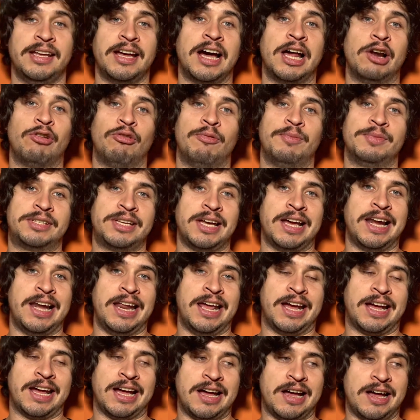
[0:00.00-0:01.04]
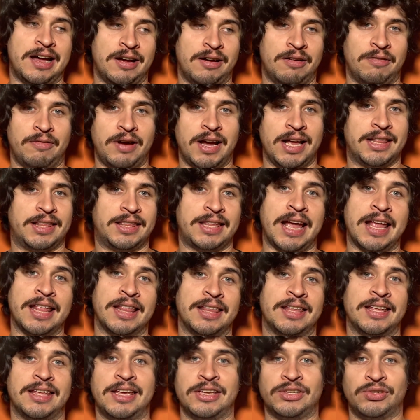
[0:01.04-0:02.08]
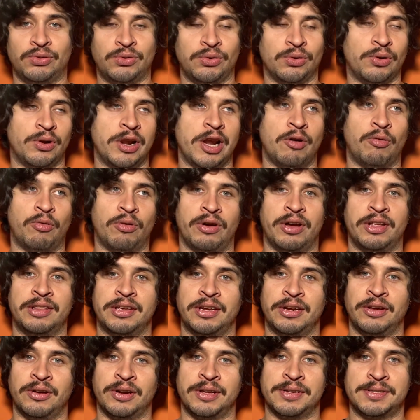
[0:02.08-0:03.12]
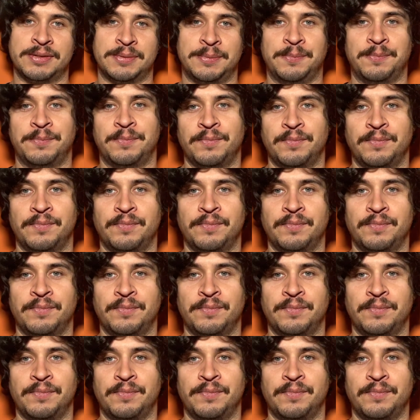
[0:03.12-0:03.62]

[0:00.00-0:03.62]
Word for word: Este álbum se aleja bastante de sus dos laburos anteriores.